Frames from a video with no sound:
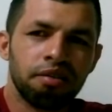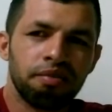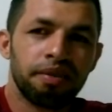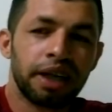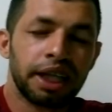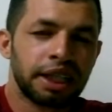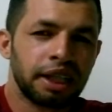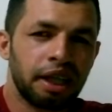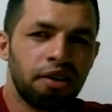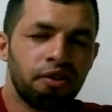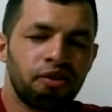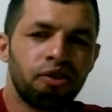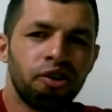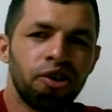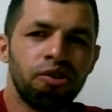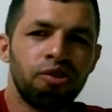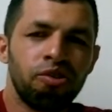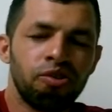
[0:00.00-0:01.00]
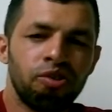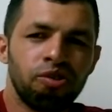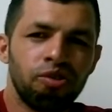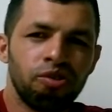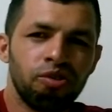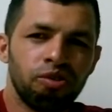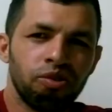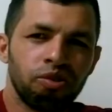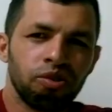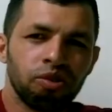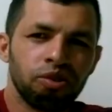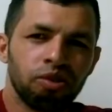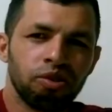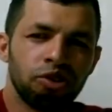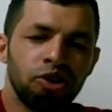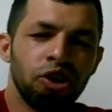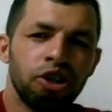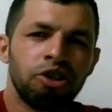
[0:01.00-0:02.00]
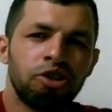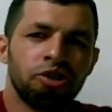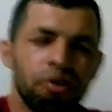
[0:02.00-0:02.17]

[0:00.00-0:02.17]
Mas aí foi um dois